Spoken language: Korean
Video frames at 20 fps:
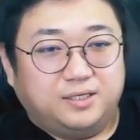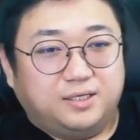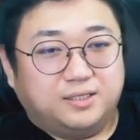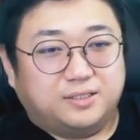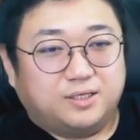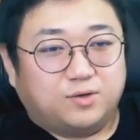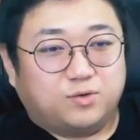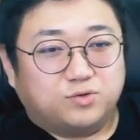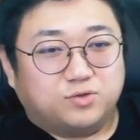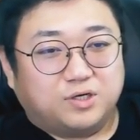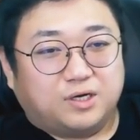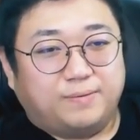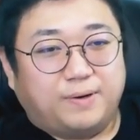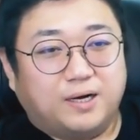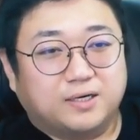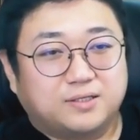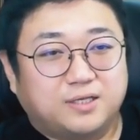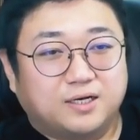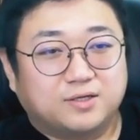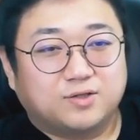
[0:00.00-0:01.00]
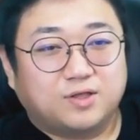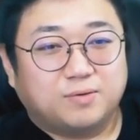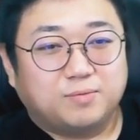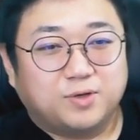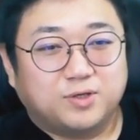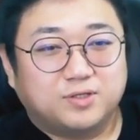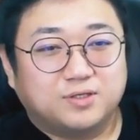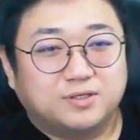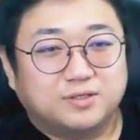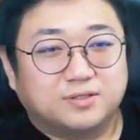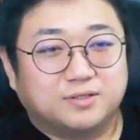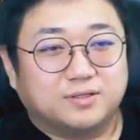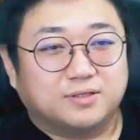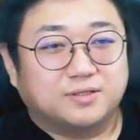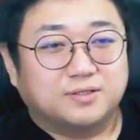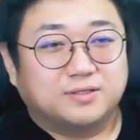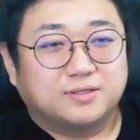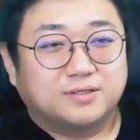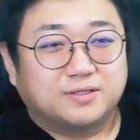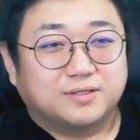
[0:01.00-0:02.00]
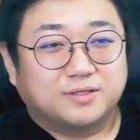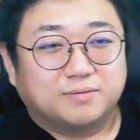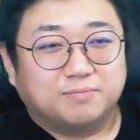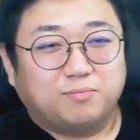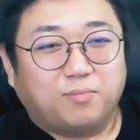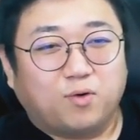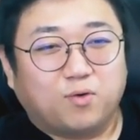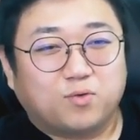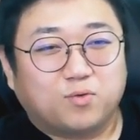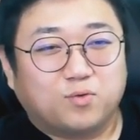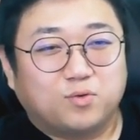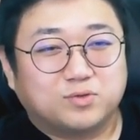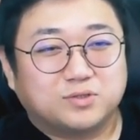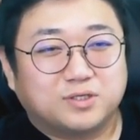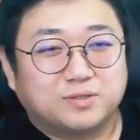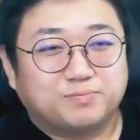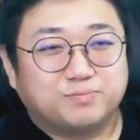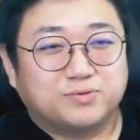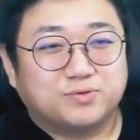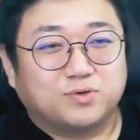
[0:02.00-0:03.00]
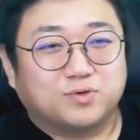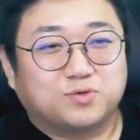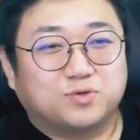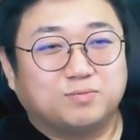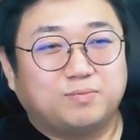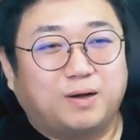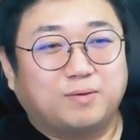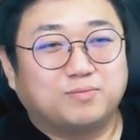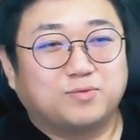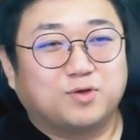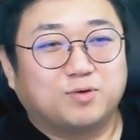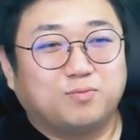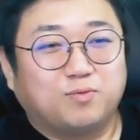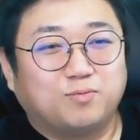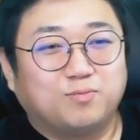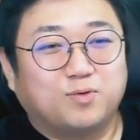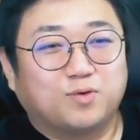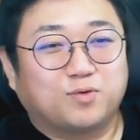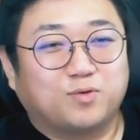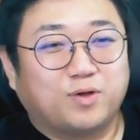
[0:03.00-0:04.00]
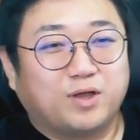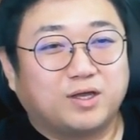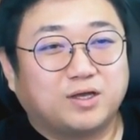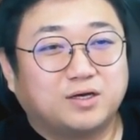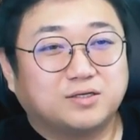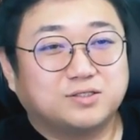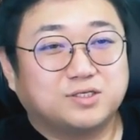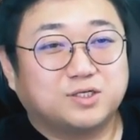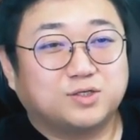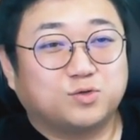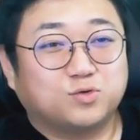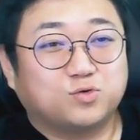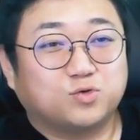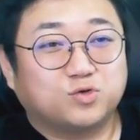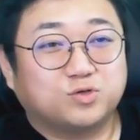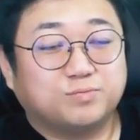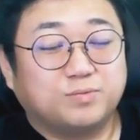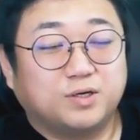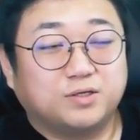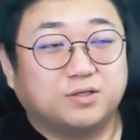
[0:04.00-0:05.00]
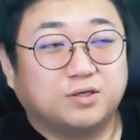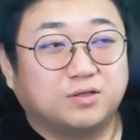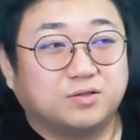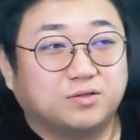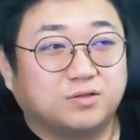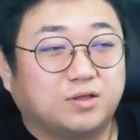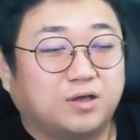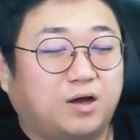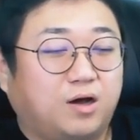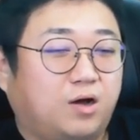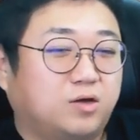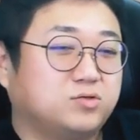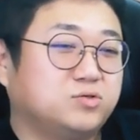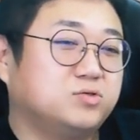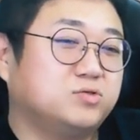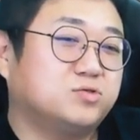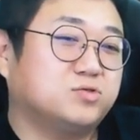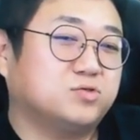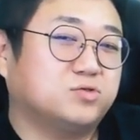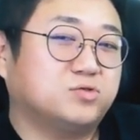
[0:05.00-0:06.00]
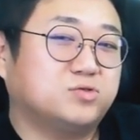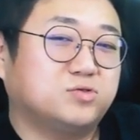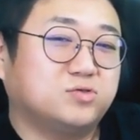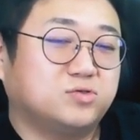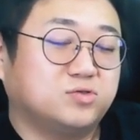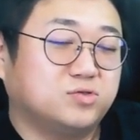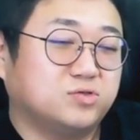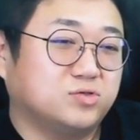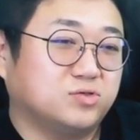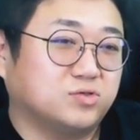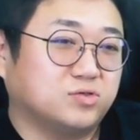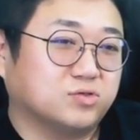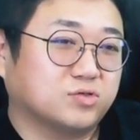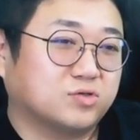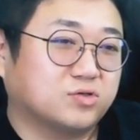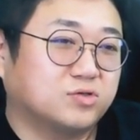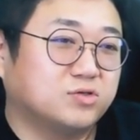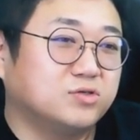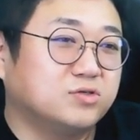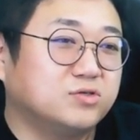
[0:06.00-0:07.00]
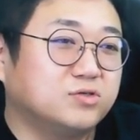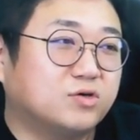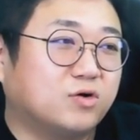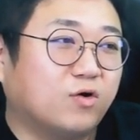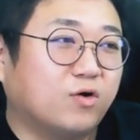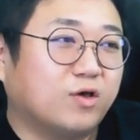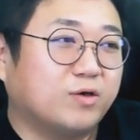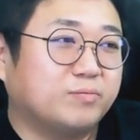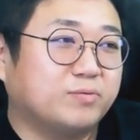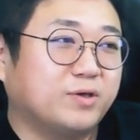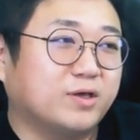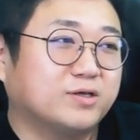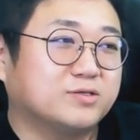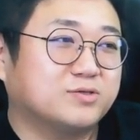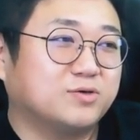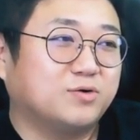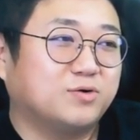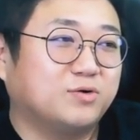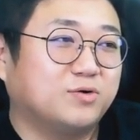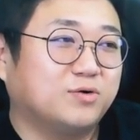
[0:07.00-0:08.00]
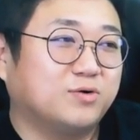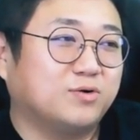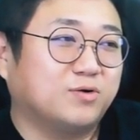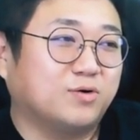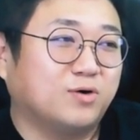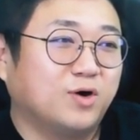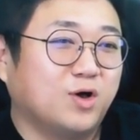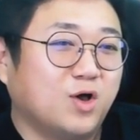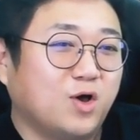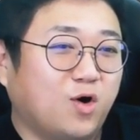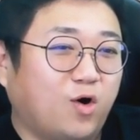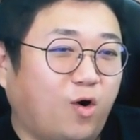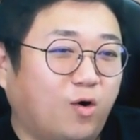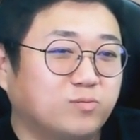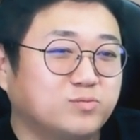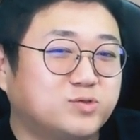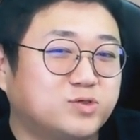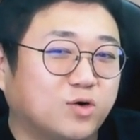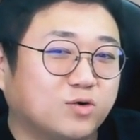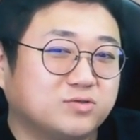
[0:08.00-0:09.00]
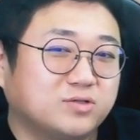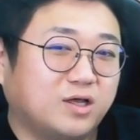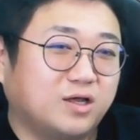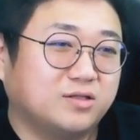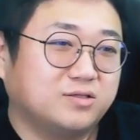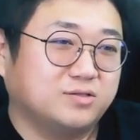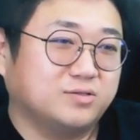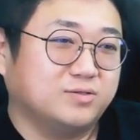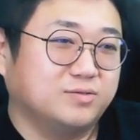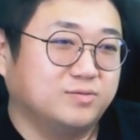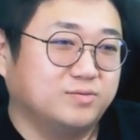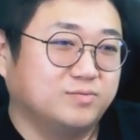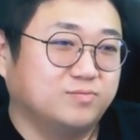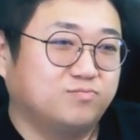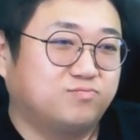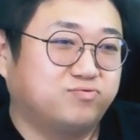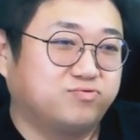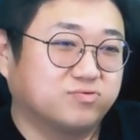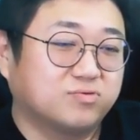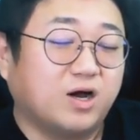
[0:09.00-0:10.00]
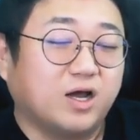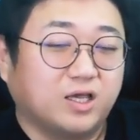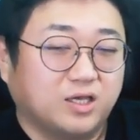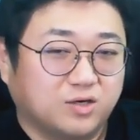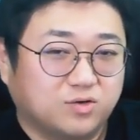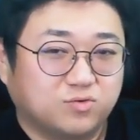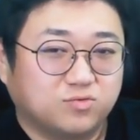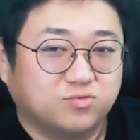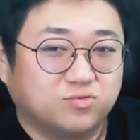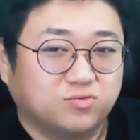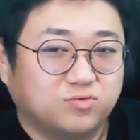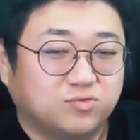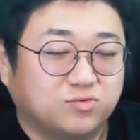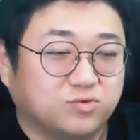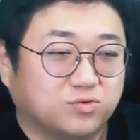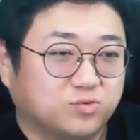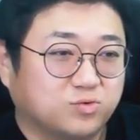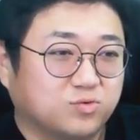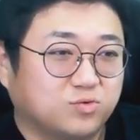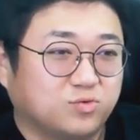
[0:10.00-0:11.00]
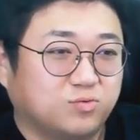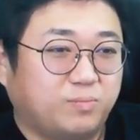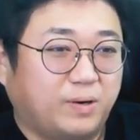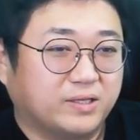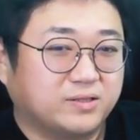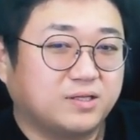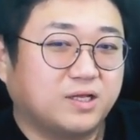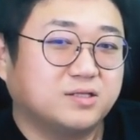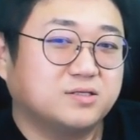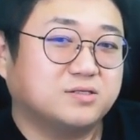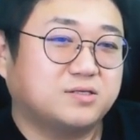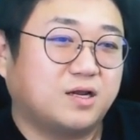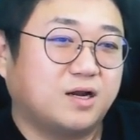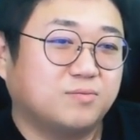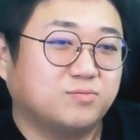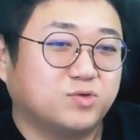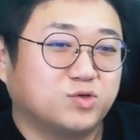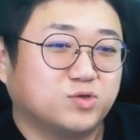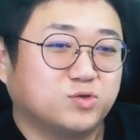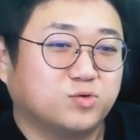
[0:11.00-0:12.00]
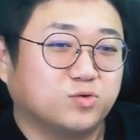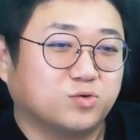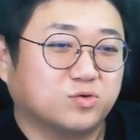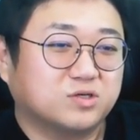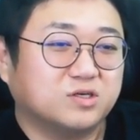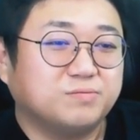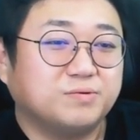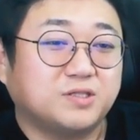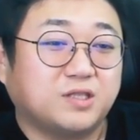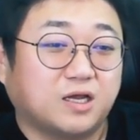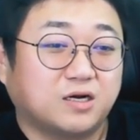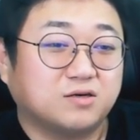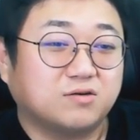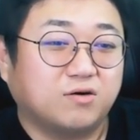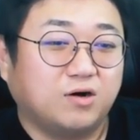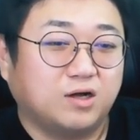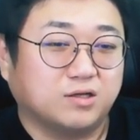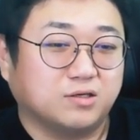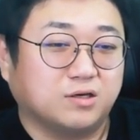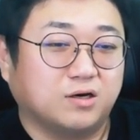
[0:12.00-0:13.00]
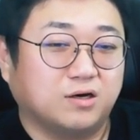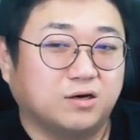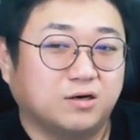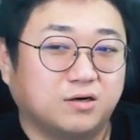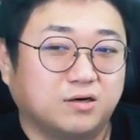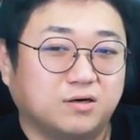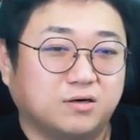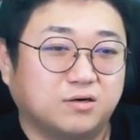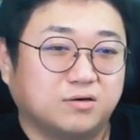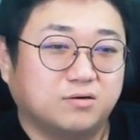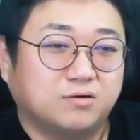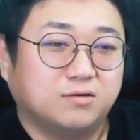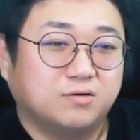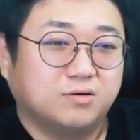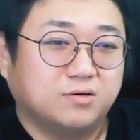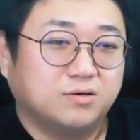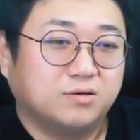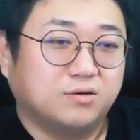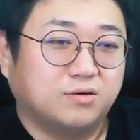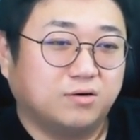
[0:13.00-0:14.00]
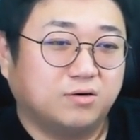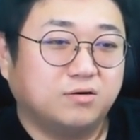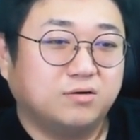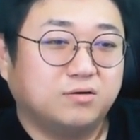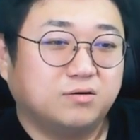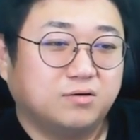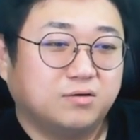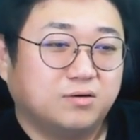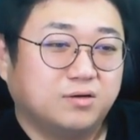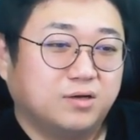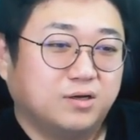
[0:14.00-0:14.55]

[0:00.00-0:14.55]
일단 코트가 방탕되면은 먹고 슬픈 것도 마음대로 못 먹고 행실도 조심해야 되는데 아니지 그거에 비해서 엄청난 부가 있고 또 만나는 사람들도 급이 다를 거 아니야 어?